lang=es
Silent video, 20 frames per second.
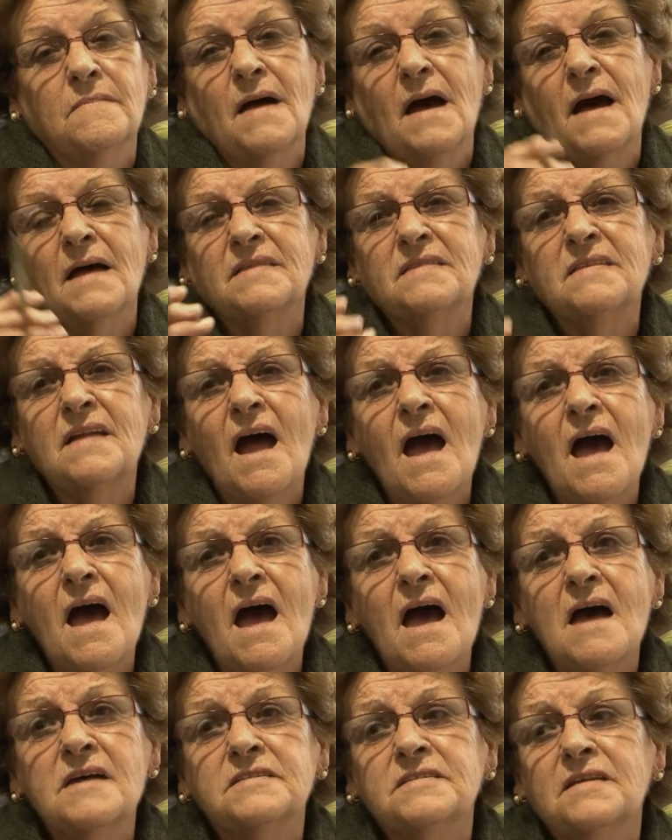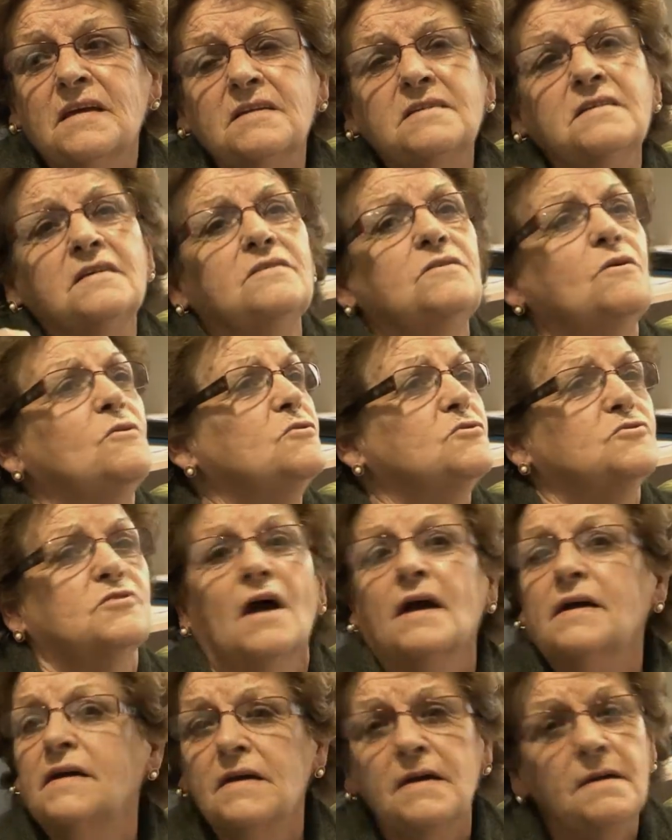atrás, que yo no sé,
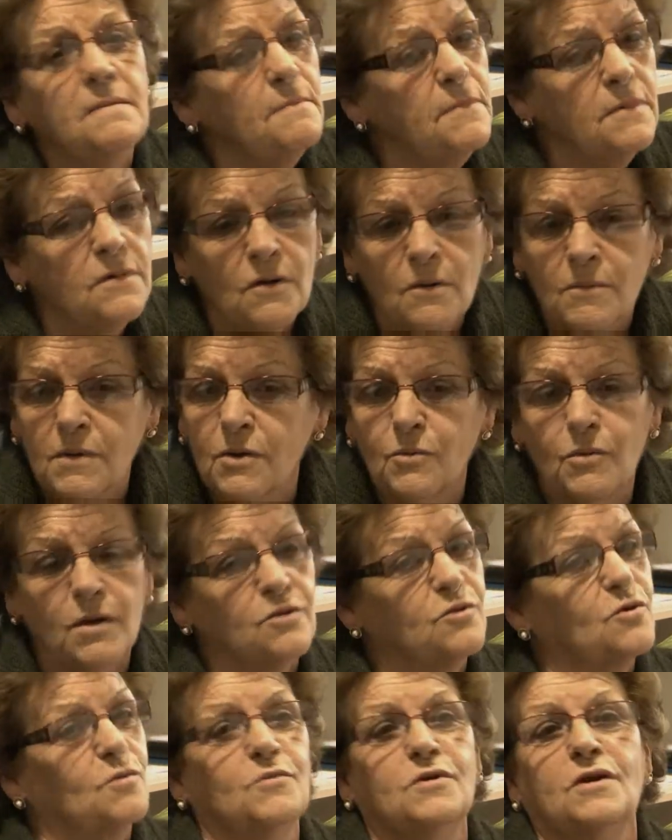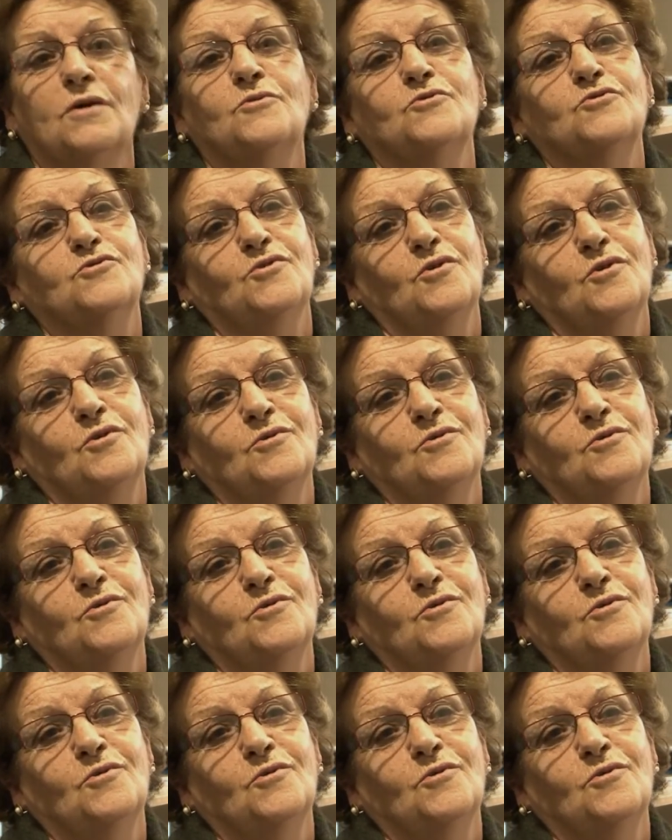aquí yo me encuentro muy a gusto.